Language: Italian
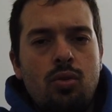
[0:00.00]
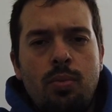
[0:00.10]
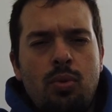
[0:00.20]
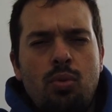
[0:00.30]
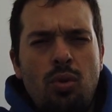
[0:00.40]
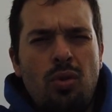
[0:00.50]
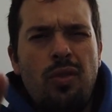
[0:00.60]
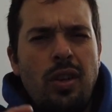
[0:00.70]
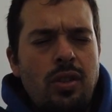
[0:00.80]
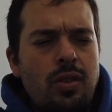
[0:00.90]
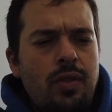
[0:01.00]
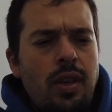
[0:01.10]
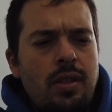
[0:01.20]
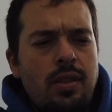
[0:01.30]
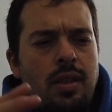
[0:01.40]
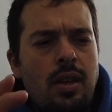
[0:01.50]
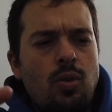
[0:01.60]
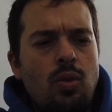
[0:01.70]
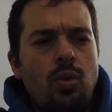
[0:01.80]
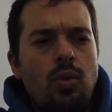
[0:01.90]
soprattutto in Norvegia e Svezia c'è la
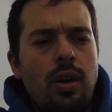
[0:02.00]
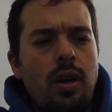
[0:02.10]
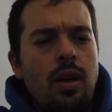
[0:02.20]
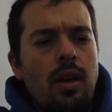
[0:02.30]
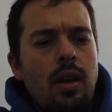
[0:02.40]
corona